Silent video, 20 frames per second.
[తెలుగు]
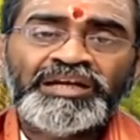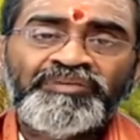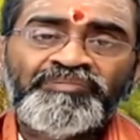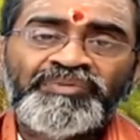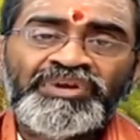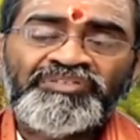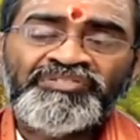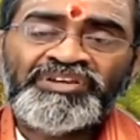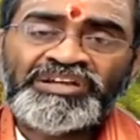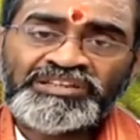
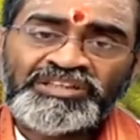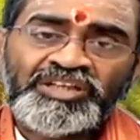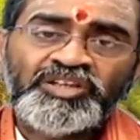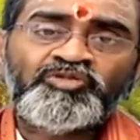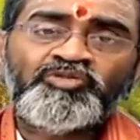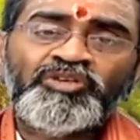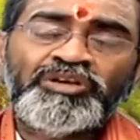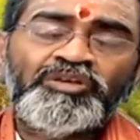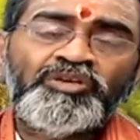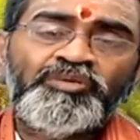ఇక్కడ మన
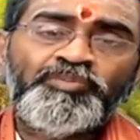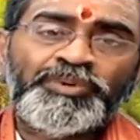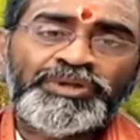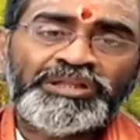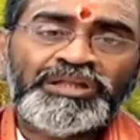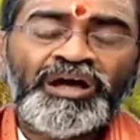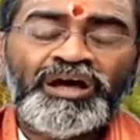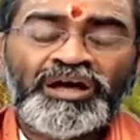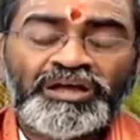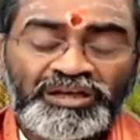
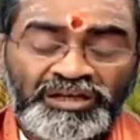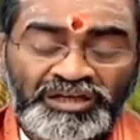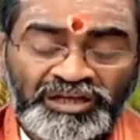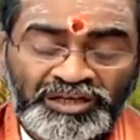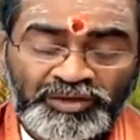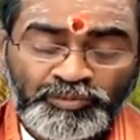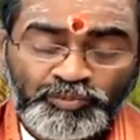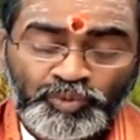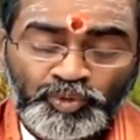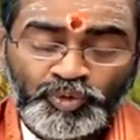వ్యక్తిత్వంలో
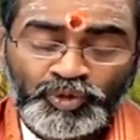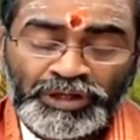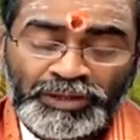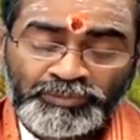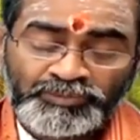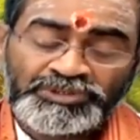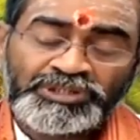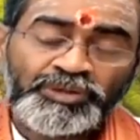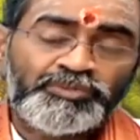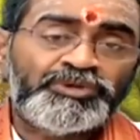ప్రధానంగా ఈ
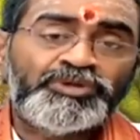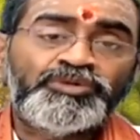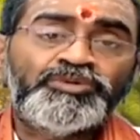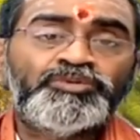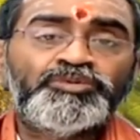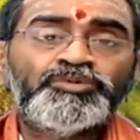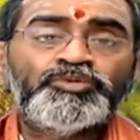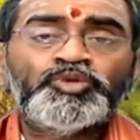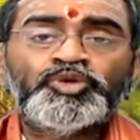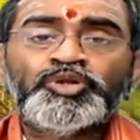మూడు
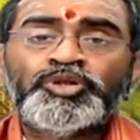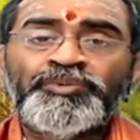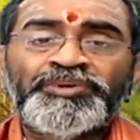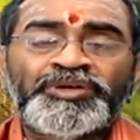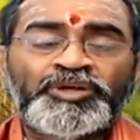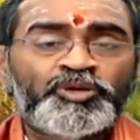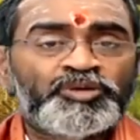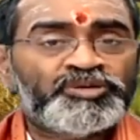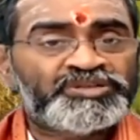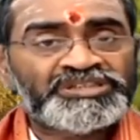అంశములు
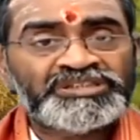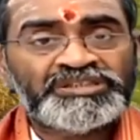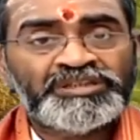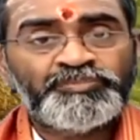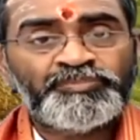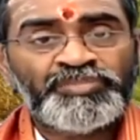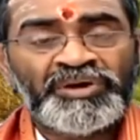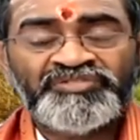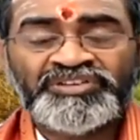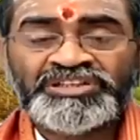
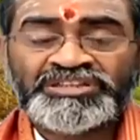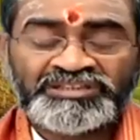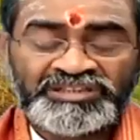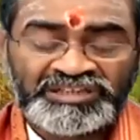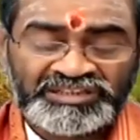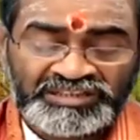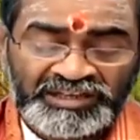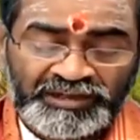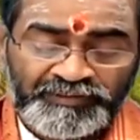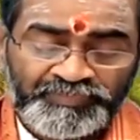గుర్తుపెట్టుకోవాల్సిందే
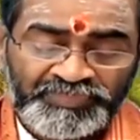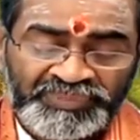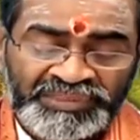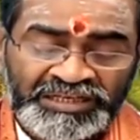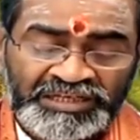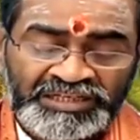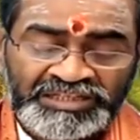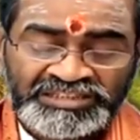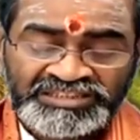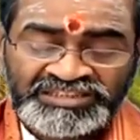పవిత్రత
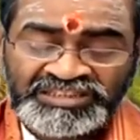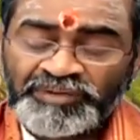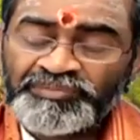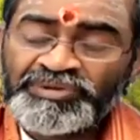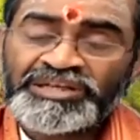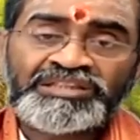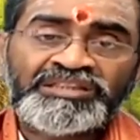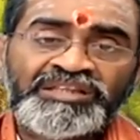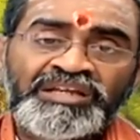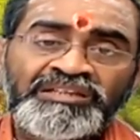
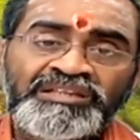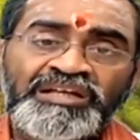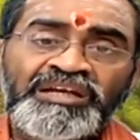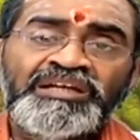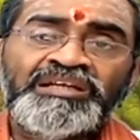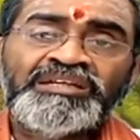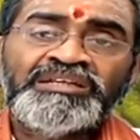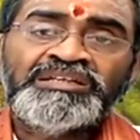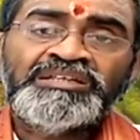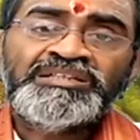
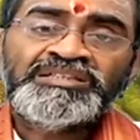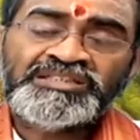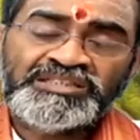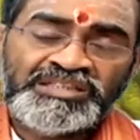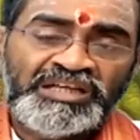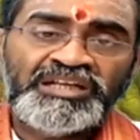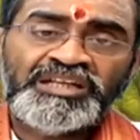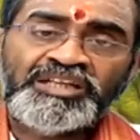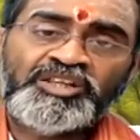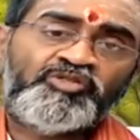సమర్థత
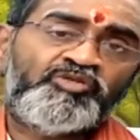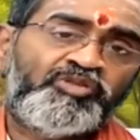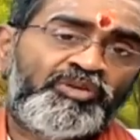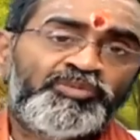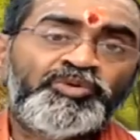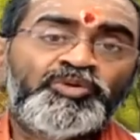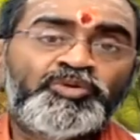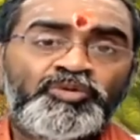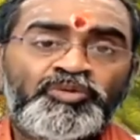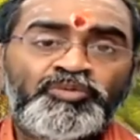
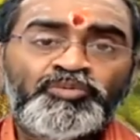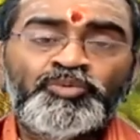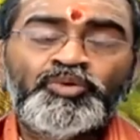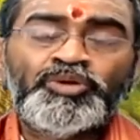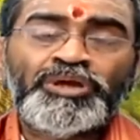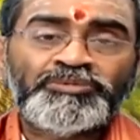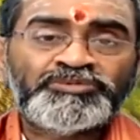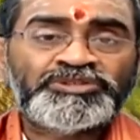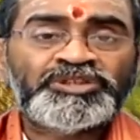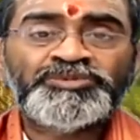స్థిరత్వము
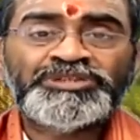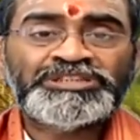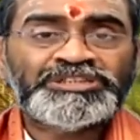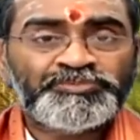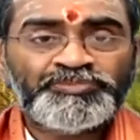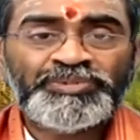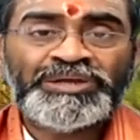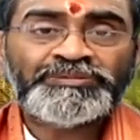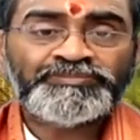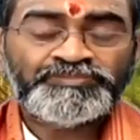మూడు
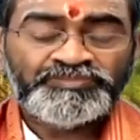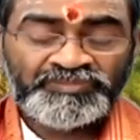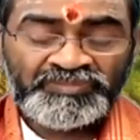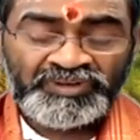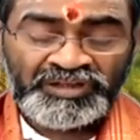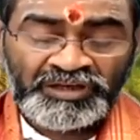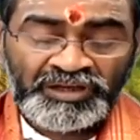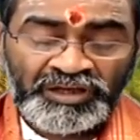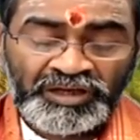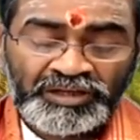అంశములు చెప్పారు
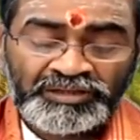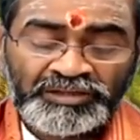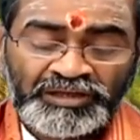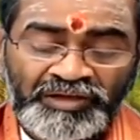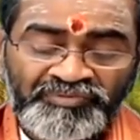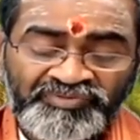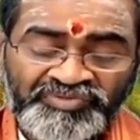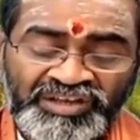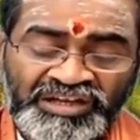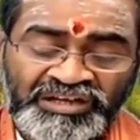
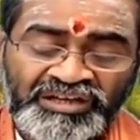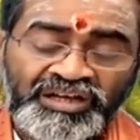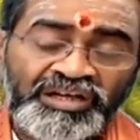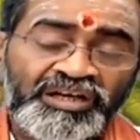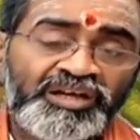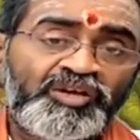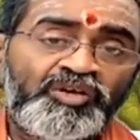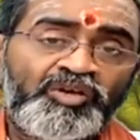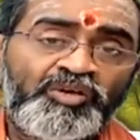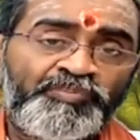అందుకే
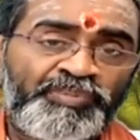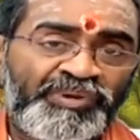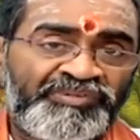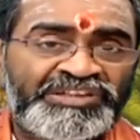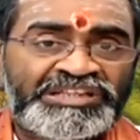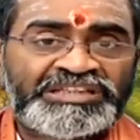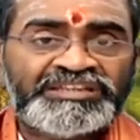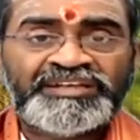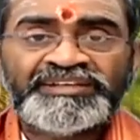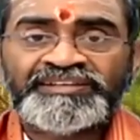
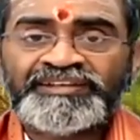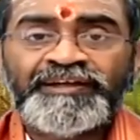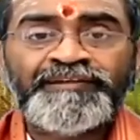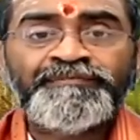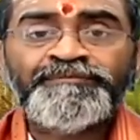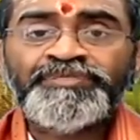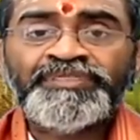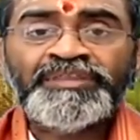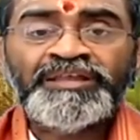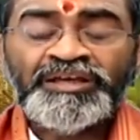అంతఃకరణలో
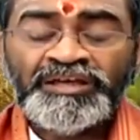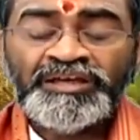పవిత్రత